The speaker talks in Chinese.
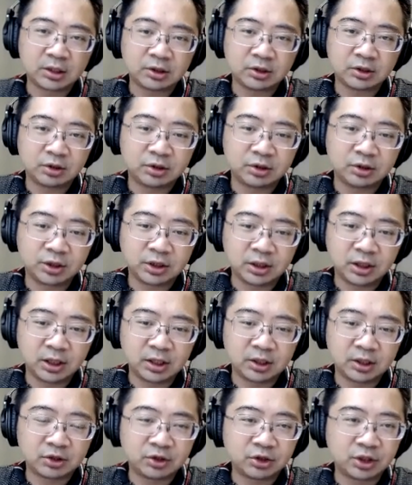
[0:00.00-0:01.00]
始执行
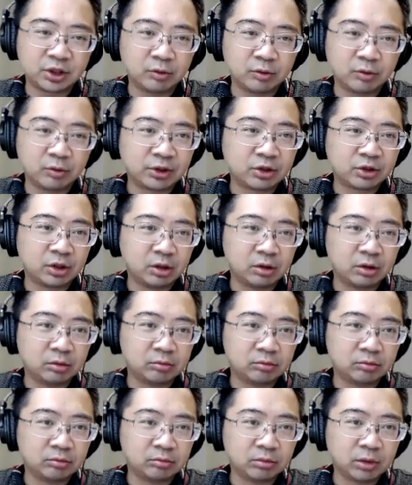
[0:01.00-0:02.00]
了。执行完之后，
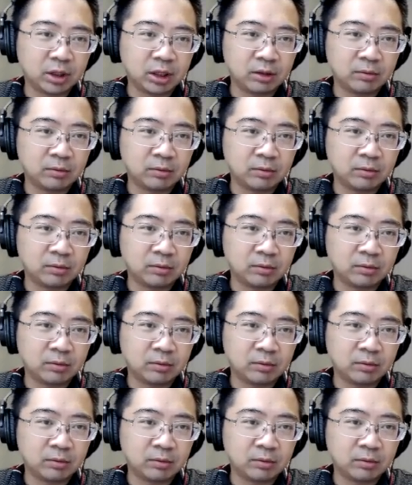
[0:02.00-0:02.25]
哎